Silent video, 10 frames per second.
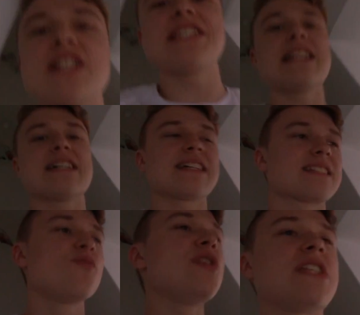weil jeder
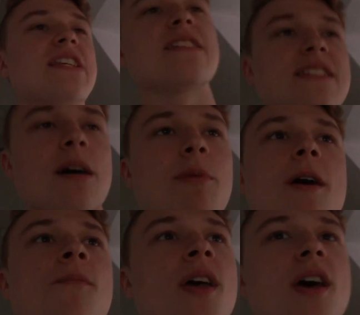Satz wichtig ist,
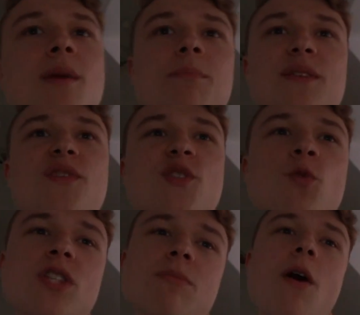aber man
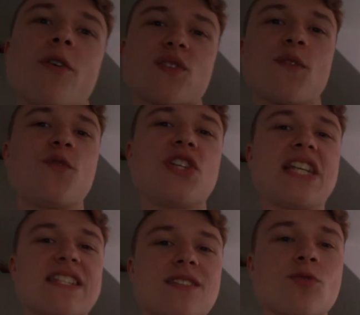versucht es immer aufs
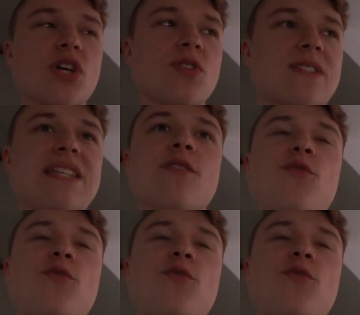Wichtigste zu reduzieren.